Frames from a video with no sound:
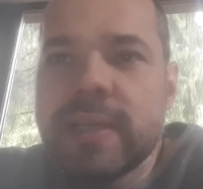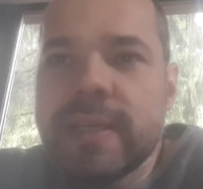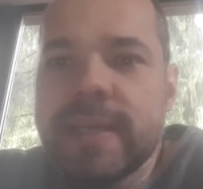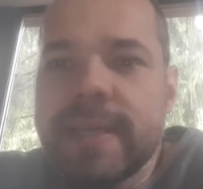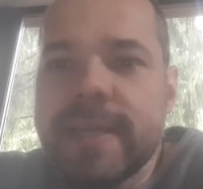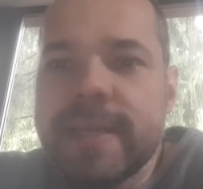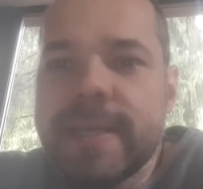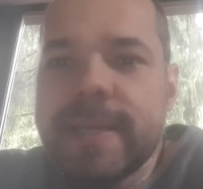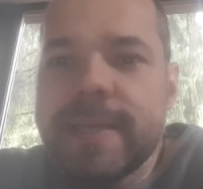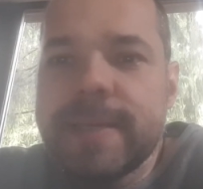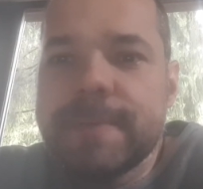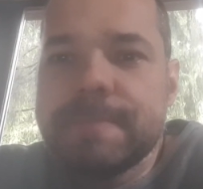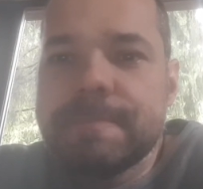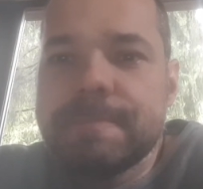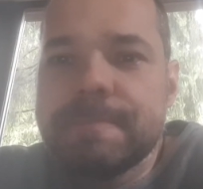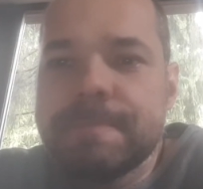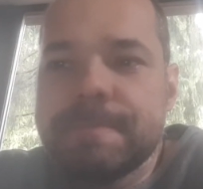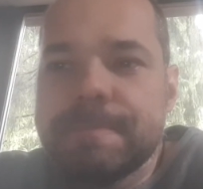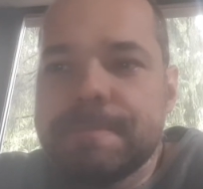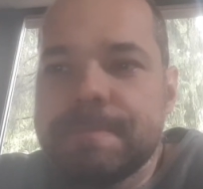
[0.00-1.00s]
и
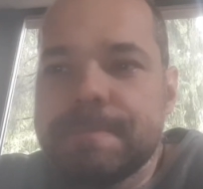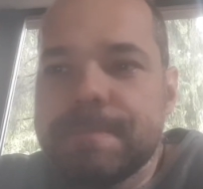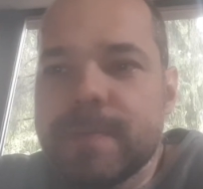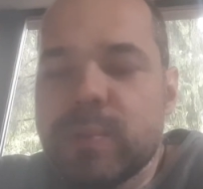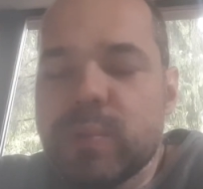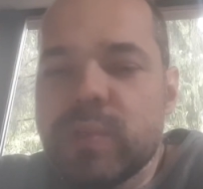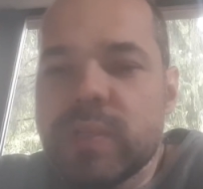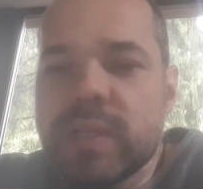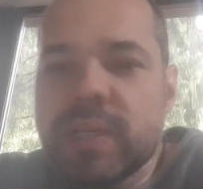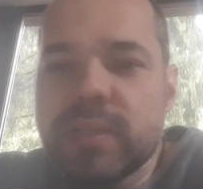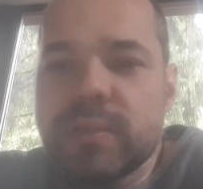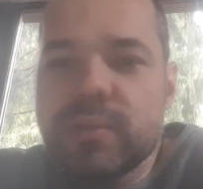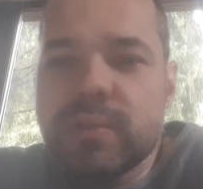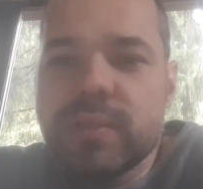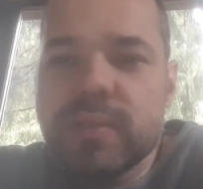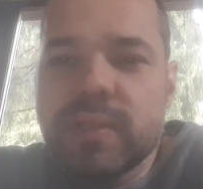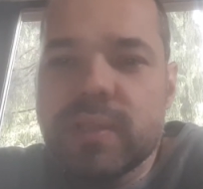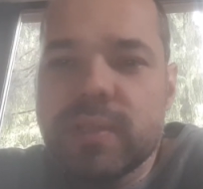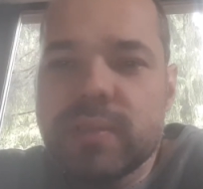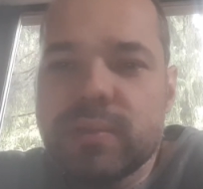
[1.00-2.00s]
люди, которые
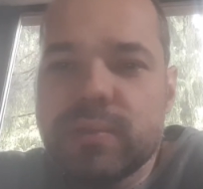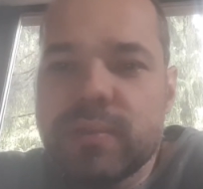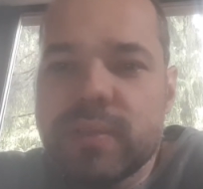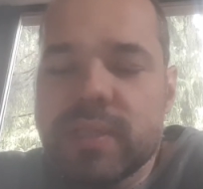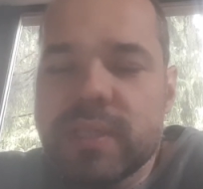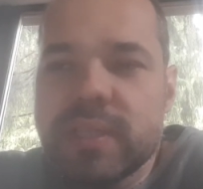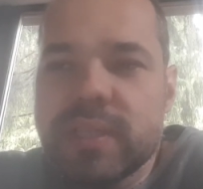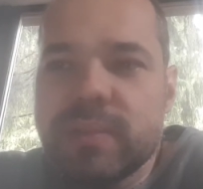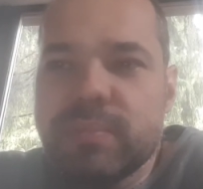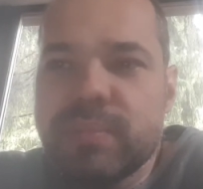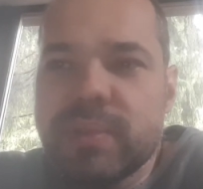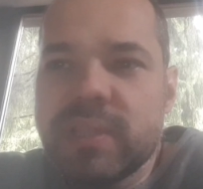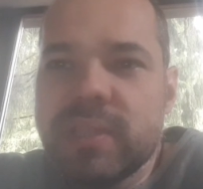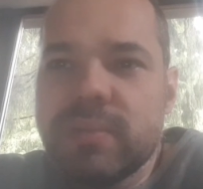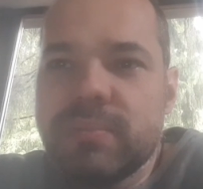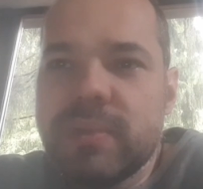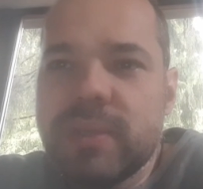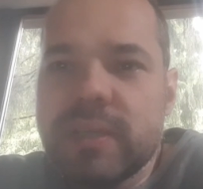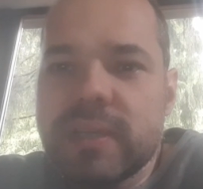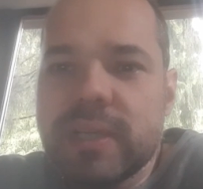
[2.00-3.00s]
столкнулись с этой
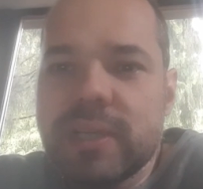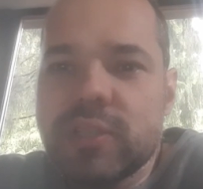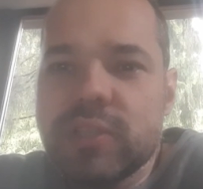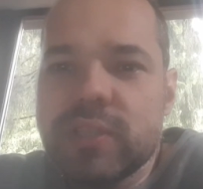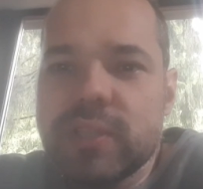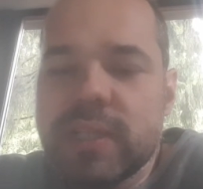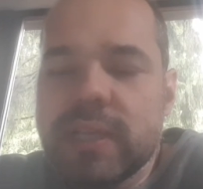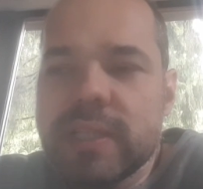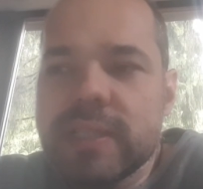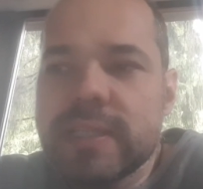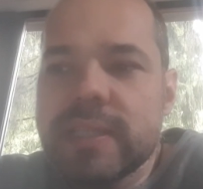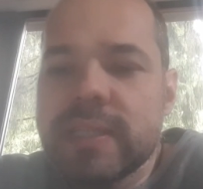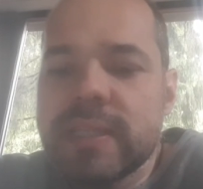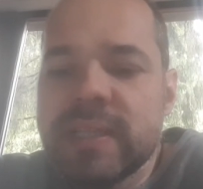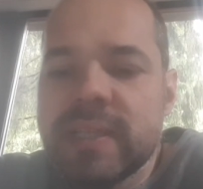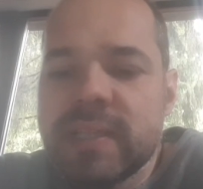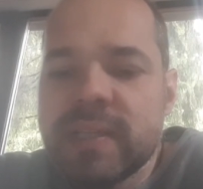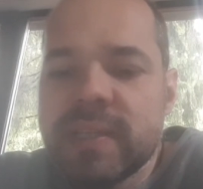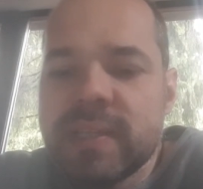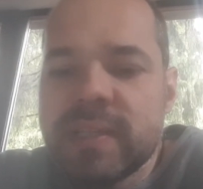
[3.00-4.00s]
пандемией раньше нас,
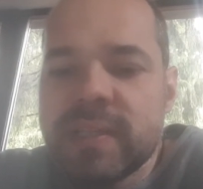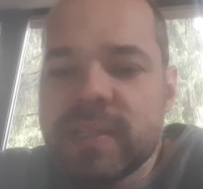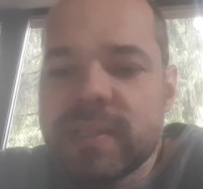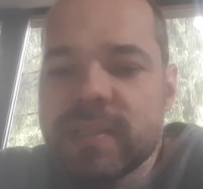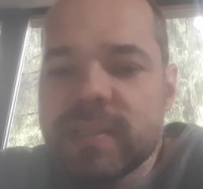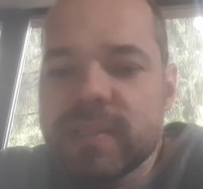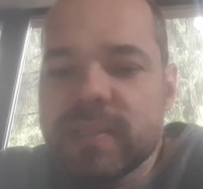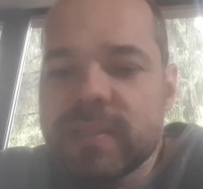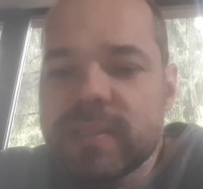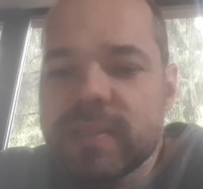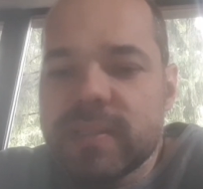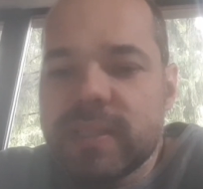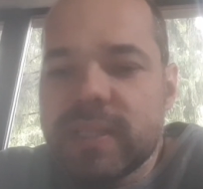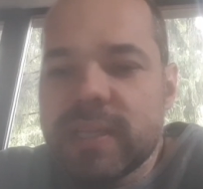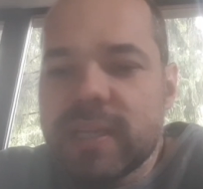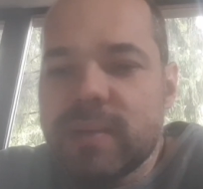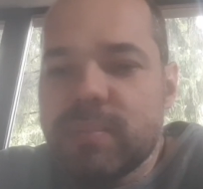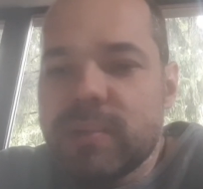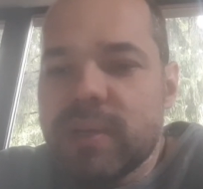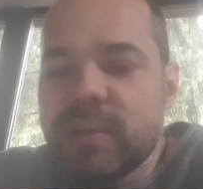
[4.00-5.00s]
э,
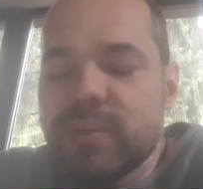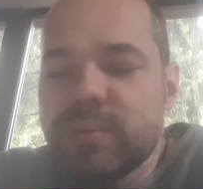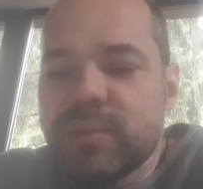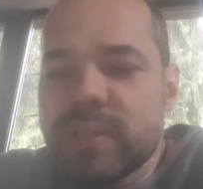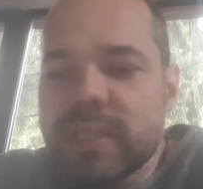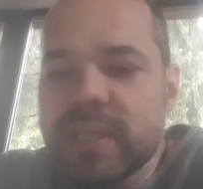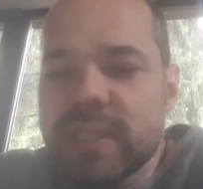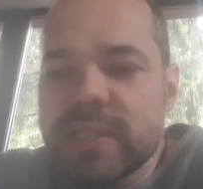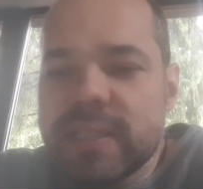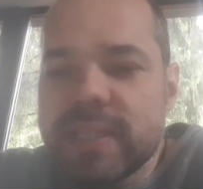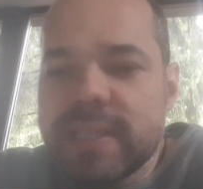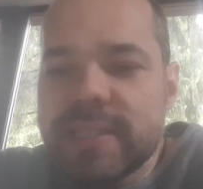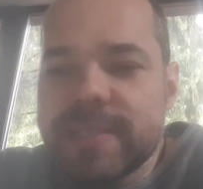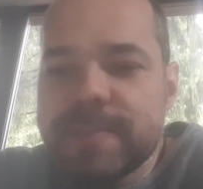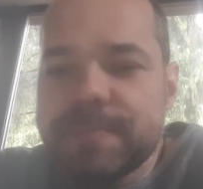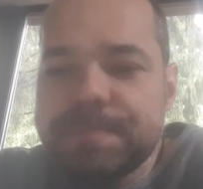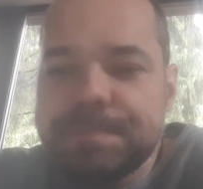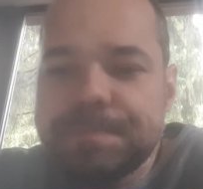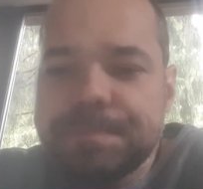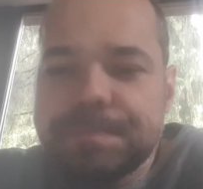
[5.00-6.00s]
я могу сказать